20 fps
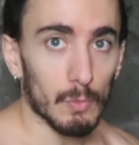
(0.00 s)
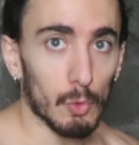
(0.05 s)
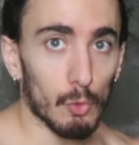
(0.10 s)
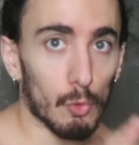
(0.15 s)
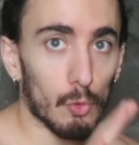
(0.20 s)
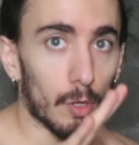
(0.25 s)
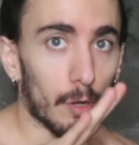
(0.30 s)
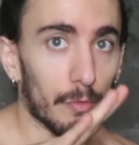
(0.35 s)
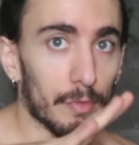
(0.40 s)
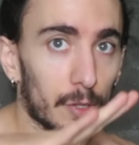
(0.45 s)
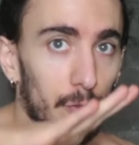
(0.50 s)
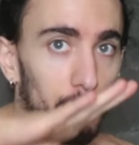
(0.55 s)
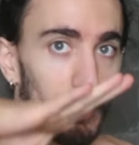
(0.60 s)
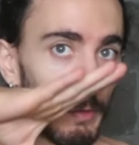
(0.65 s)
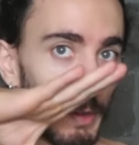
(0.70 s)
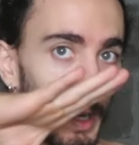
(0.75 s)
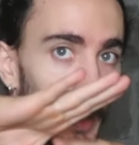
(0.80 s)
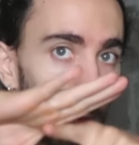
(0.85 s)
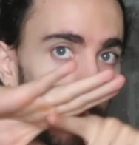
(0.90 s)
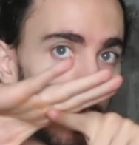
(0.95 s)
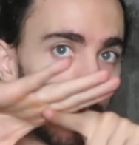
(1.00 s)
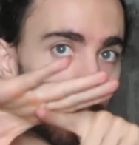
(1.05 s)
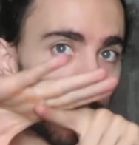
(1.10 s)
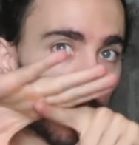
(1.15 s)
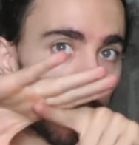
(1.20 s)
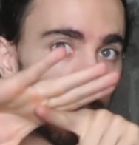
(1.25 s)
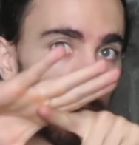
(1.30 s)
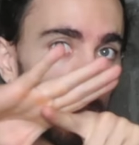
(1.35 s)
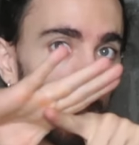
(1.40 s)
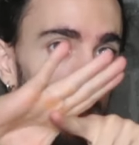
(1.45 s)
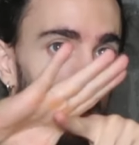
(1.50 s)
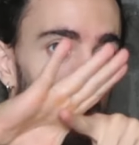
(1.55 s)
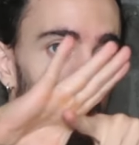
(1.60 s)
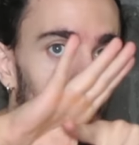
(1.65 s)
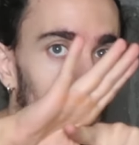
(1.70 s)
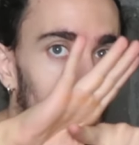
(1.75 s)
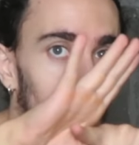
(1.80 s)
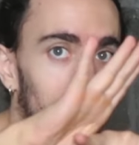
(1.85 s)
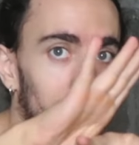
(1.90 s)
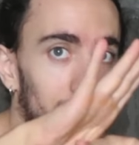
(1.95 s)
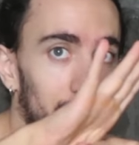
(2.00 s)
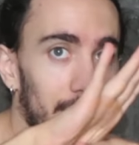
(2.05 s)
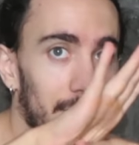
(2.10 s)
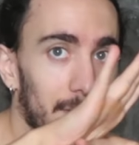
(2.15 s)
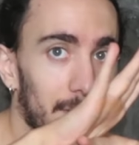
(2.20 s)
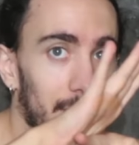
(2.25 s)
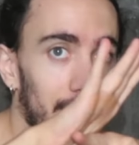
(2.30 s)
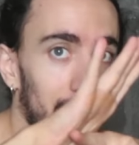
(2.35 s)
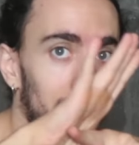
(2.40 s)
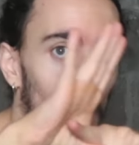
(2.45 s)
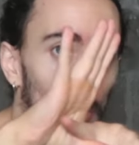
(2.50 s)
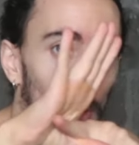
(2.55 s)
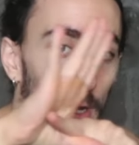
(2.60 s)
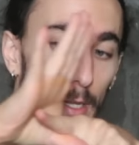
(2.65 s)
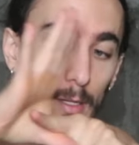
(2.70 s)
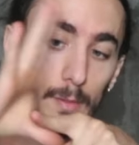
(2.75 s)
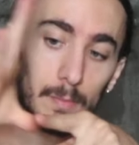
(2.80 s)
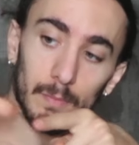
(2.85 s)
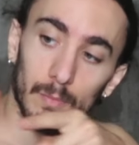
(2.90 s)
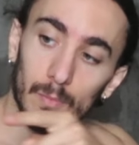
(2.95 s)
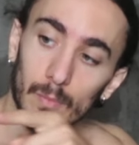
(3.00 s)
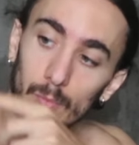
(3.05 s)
Donc en fait, on va vraiment aller chercher très loin,